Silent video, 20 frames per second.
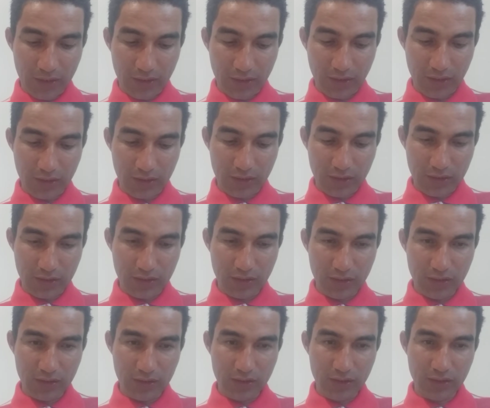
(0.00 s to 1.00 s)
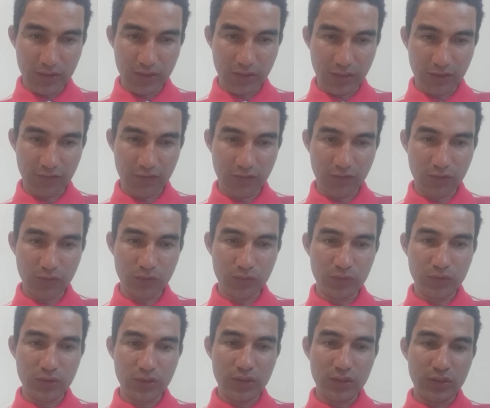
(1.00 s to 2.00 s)
que
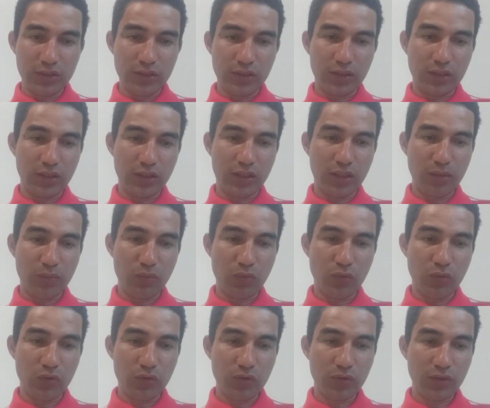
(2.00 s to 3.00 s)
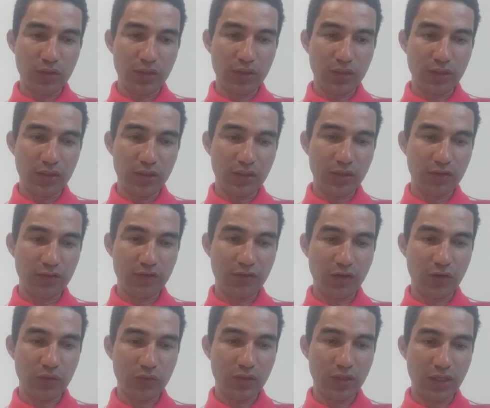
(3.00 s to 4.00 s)
indignação, que temor, que
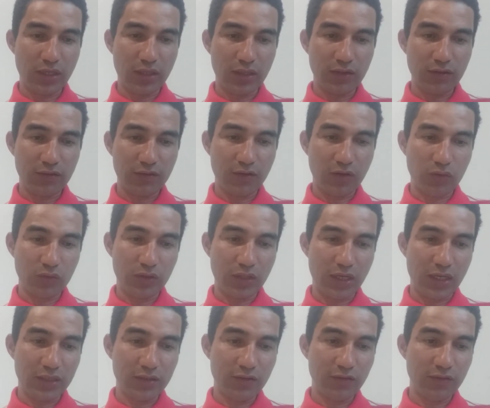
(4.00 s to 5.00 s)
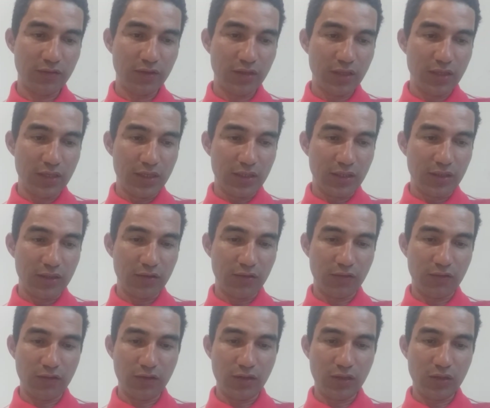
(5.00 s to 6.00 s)
sauda saudades, que
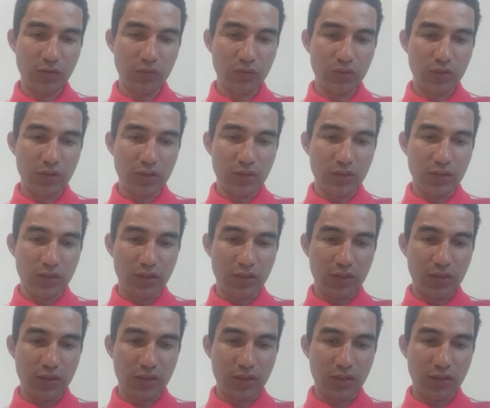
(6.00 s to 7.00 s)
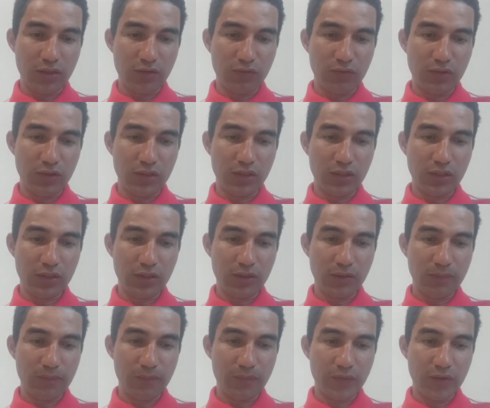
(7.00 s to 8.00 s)
zelo, que
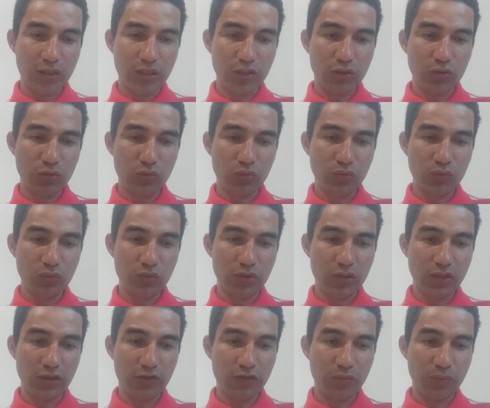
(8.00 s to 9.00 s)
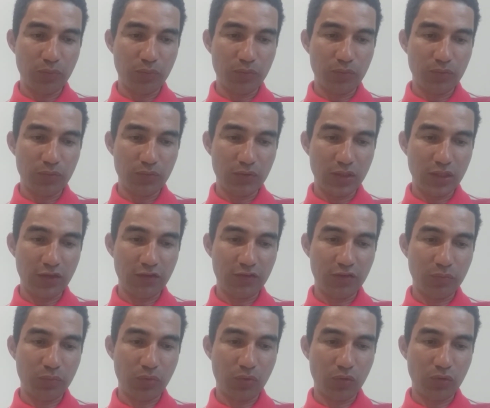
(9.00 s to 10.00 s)
vindita, em tudo deste,
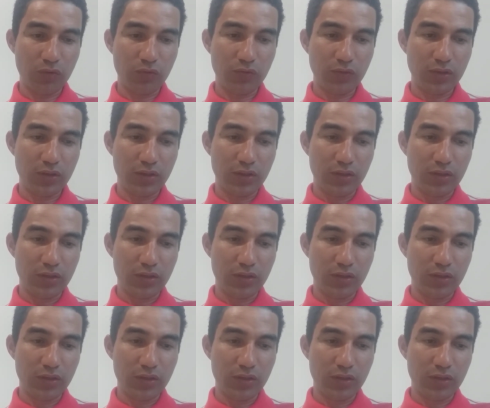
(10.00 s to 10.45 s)
deste prova,